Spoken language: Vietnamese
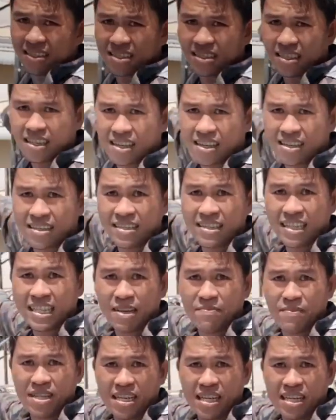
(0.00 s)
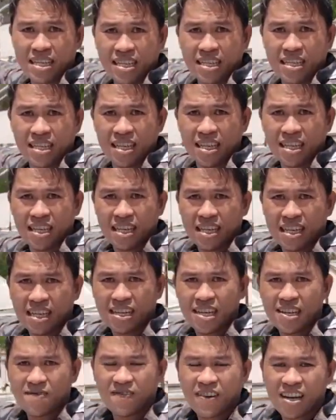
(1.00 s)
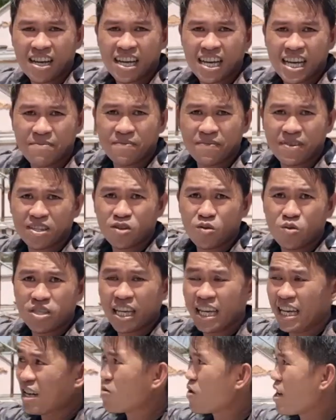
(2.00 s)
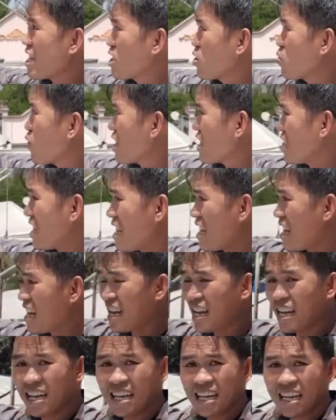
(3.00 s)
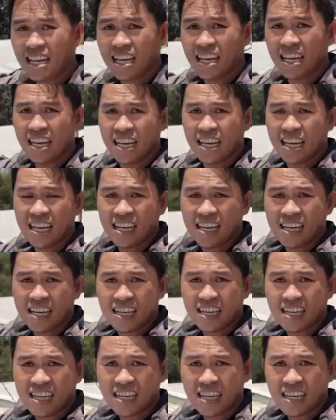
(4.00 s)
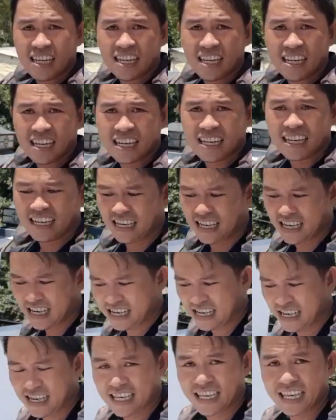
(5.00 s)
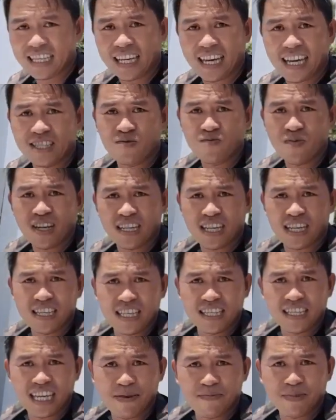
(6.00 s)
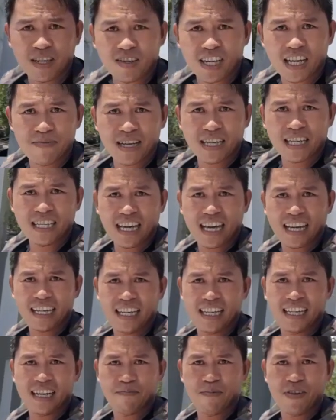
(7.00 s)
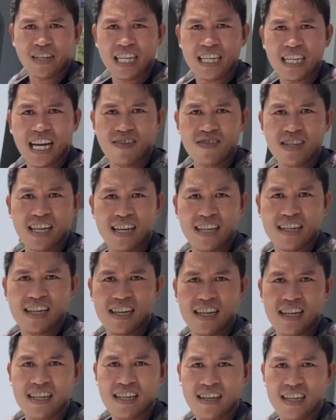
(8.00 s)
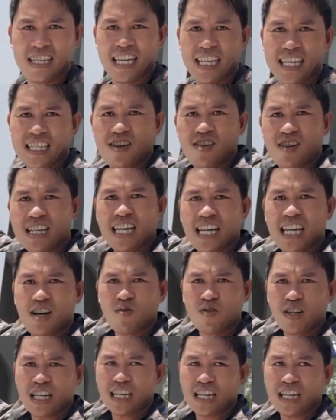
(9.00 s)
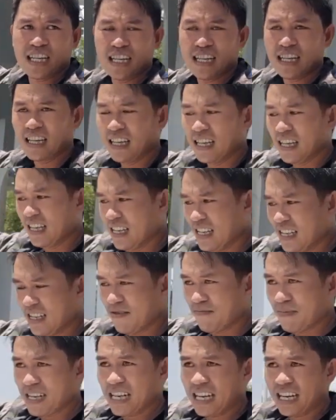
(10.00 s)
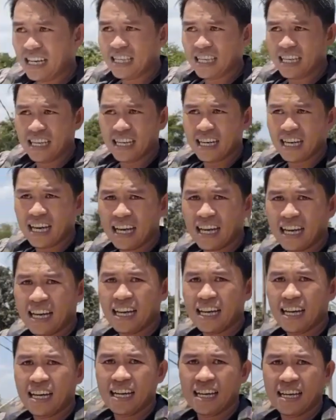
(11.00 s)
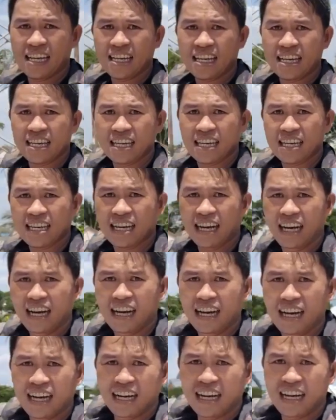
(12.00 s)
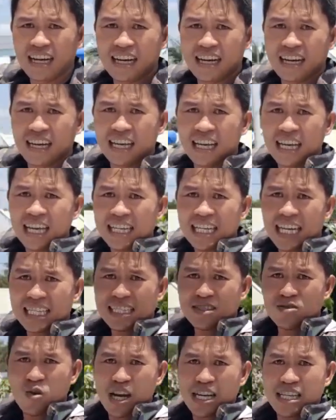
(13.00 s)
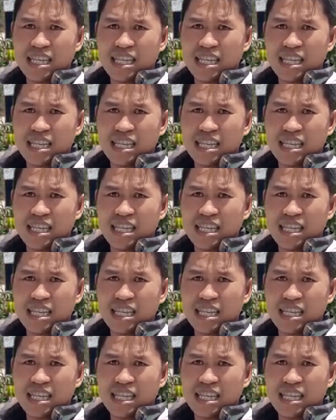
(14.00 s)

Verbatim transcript: à, trước mặt nhà mình đó anh chị à, và em tú sẽ quay xung quanh à, à, chia sẻ xung quanh cho anh chị xem sau này biết cái nhà này nó nằm vị trí nào nha đó cái này thì có cái nhà lầu nữa này còn bên này thì là à, cách khoảng